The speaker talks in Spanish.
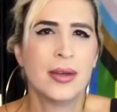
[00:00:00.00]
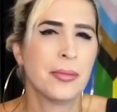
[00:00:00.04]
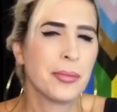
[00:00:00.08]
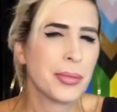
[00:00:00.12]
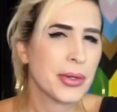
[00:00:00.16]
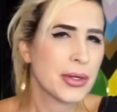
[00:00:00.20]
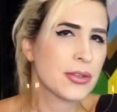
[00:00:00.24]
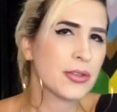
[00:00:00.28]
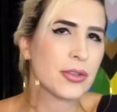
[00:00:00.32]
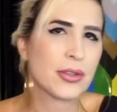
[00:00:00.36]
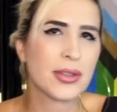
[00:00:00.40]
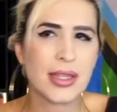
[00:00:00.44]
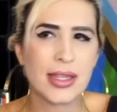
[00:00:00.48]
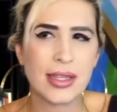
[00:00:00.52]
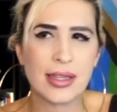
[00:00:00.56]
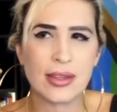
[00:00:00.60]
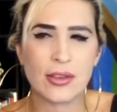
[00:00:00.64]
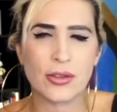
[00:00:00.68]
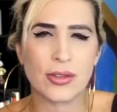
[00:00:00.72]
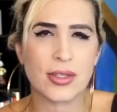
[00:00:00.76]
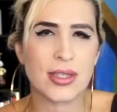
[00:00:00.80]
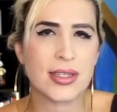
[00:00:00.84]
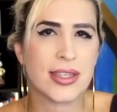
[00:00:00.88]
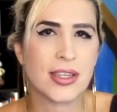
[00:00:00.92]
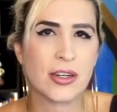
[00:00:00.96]
Pero es donde
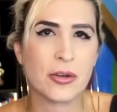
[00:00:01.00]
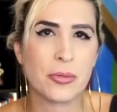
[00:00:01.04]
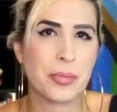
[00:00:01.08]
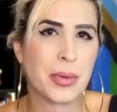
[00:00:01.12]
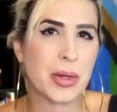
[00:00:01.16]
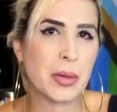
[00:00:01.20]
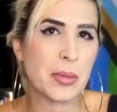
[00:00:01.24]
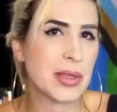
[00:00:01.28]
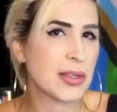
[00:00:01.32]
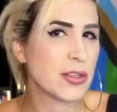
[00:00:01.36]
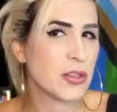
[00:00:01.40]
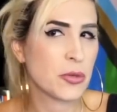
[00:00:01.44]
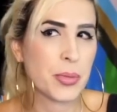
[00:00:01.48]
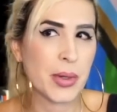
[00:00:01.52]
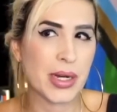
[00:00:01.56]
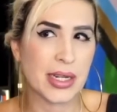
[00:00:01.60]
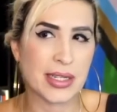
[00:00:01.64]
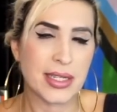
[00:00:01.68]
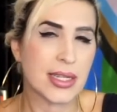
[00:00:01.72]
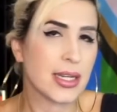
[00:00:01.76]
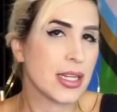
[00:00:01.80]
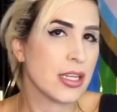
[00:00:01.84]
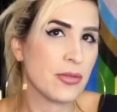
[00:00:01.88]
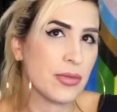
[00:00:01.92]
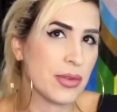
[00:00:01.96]
entonces dieron permisos para
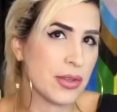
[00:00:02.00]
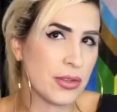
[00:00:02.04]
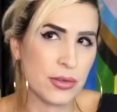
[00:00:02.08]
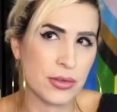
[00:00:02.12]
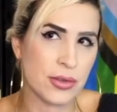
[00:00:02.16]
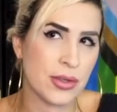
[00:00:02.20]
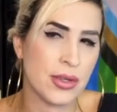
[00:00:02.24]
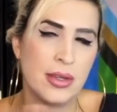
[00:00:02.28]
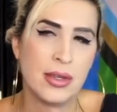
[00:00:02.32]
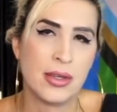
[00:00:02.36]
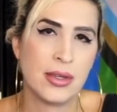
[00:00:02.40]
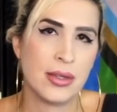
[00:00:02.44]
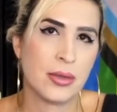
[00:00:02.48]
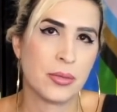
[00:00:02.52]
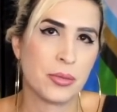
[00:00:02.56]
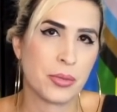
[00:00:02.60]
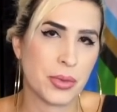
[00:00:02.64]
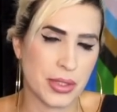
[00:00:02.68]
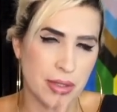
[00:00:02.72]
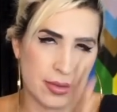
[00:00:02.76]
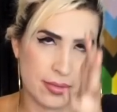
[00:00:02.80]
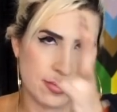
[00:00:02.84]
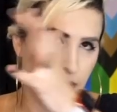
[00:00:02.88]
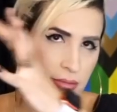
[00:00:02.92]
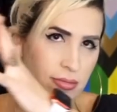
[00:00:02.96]
hacer edificios
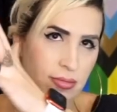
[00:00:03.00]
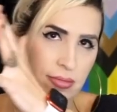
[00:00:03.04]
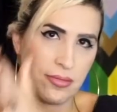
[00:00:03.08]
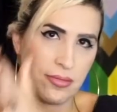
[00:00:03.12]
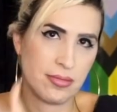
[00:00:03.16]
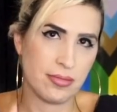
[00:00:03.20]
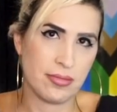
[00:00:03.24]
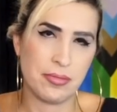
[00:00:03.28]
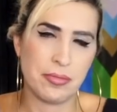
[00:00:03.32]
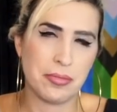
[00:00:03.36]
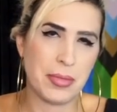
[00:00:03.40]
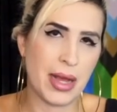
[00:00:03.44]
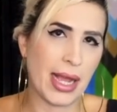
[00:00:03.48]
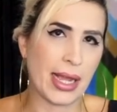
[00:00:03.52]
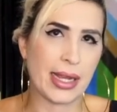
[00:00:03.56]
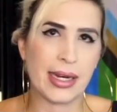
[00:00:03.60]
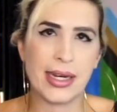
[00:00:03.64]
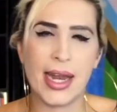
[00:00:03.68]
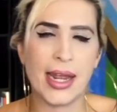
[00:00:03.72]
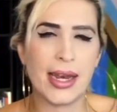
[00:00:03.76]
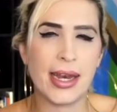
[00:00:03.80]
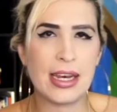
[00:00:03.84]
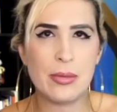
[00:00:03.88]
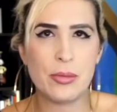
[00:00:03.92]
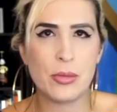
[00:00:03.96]
pues
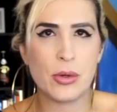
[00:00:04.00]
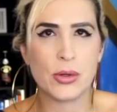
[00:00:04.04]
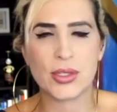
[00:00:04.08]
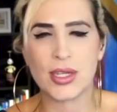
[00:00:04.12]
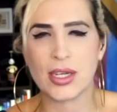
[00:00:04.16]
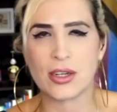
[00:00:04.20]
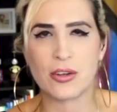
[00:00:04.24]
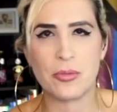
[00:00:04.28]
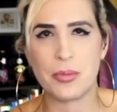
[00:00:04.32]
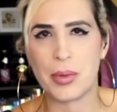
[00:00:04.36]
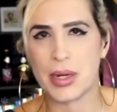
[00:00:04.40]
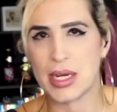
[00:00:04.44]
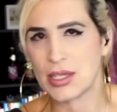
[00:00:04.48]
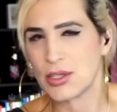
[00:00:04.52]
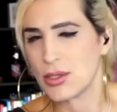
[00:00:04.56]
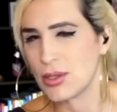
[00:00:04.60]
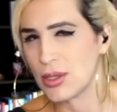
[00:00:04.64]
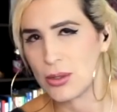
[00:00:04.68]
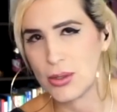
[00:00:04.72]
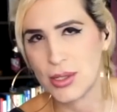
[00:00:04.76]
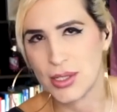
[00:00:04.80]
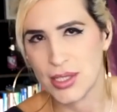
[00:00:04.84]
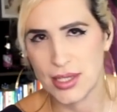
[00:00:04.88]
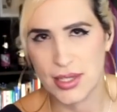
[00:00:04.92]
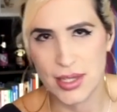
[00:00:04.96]
magnánimos a comparación de
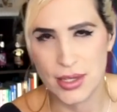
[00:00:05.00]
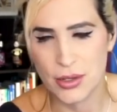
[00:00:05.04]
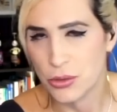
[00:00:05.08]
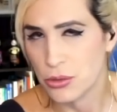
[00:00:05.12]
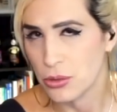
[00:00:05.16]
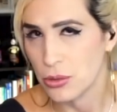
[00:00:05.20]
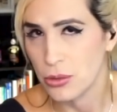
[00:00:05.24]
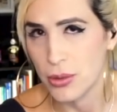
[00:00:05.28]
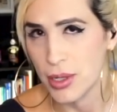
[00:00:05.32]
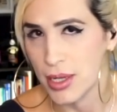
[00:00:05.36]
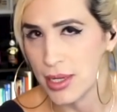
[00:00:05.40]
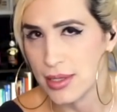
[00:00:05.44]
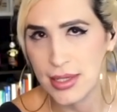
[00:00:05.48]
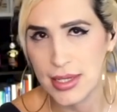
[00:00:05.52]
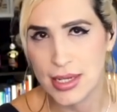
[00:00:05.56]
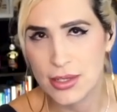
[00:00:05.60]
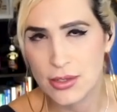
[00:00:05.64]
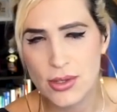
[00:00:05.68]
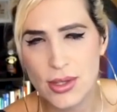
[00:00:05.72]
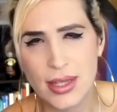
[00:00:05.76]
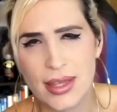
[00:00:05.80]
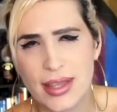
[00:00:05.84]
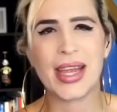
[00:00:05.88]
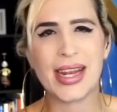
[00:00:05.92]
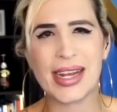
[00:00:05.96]
lo que se hacía en otros lugares de la
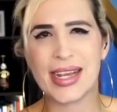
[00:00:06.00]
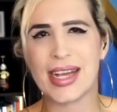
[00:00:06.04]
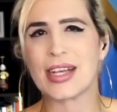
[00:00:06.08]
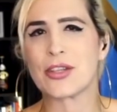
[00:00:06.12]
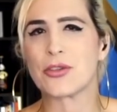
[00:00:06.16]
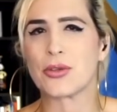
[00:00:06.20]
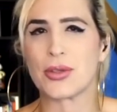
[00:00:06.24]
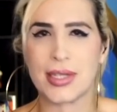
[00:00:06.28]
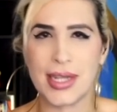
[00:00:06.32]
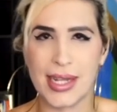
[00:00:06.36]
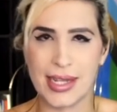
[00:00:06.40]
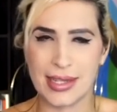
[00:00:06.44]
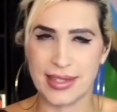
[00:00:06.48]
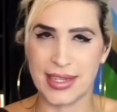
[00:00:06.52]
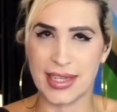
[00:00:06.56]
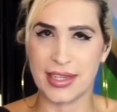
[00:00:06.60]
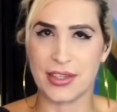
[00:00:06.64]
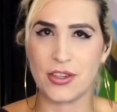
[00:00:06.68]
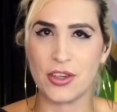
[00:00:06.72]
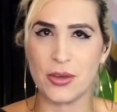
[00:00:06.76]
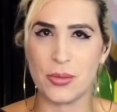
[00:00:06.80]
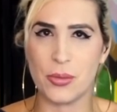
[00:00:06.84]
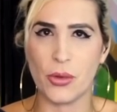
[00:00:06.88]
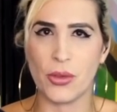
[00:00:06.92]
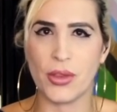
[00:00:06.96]
ciudad. El caso es la
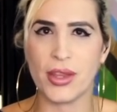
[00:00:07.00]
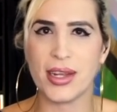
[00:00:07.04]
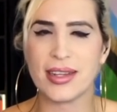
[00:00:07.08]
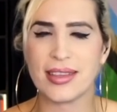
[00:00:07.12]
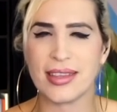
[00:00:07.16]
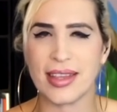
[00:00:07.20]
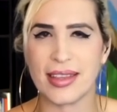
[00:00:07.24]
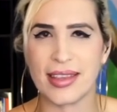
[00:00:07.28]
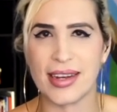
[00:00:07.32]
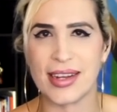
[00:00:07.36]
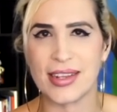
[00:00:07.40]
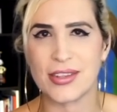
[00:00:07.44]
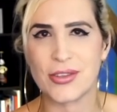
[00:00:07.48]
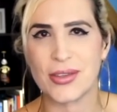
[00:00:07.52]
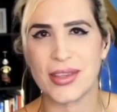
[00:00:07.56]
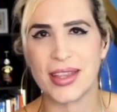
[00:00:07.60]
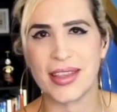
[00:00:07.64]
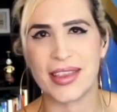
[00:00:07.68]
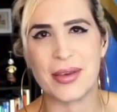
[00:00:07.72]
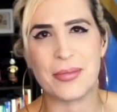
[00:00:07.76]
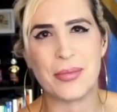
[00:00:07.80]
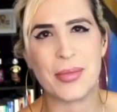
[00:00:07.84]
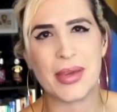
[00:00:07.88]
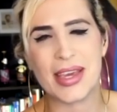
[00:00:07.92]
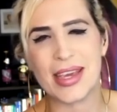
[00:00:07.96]
sección moderna de la Ciudad
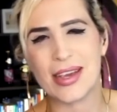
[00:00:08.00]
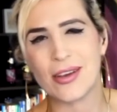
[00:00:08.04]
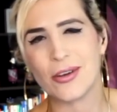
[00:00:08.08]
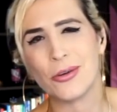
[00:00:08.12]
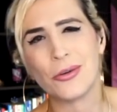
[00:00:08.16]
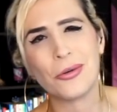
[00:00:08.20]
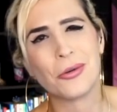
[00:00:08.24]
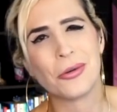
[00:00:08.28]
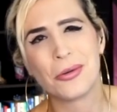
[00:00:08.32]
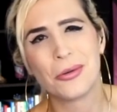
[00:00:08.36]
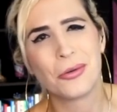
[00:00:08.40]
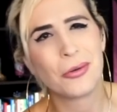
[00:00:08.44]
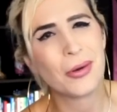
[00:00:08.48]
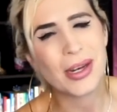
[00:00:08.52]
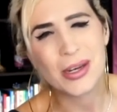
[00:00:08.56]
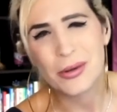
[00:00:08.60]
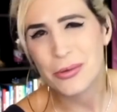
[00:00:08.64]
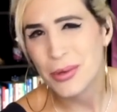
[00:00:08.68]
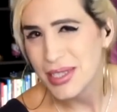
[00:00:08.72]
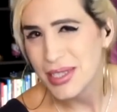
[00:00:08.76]
de México o algo